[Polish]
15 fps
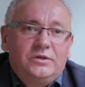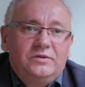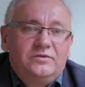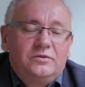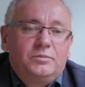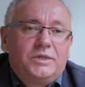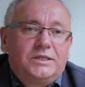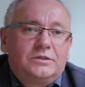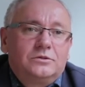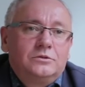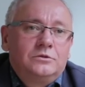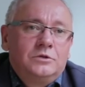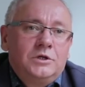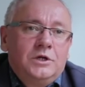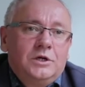w moim
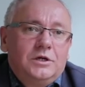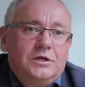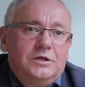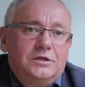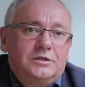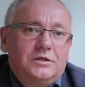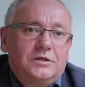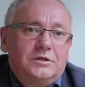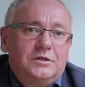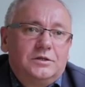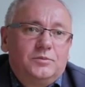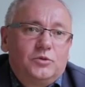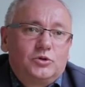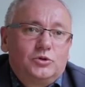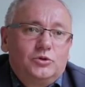wypadku e,
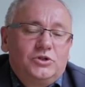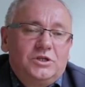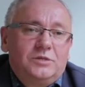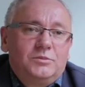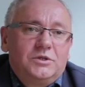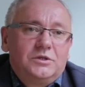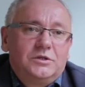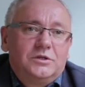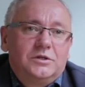e, poczuciem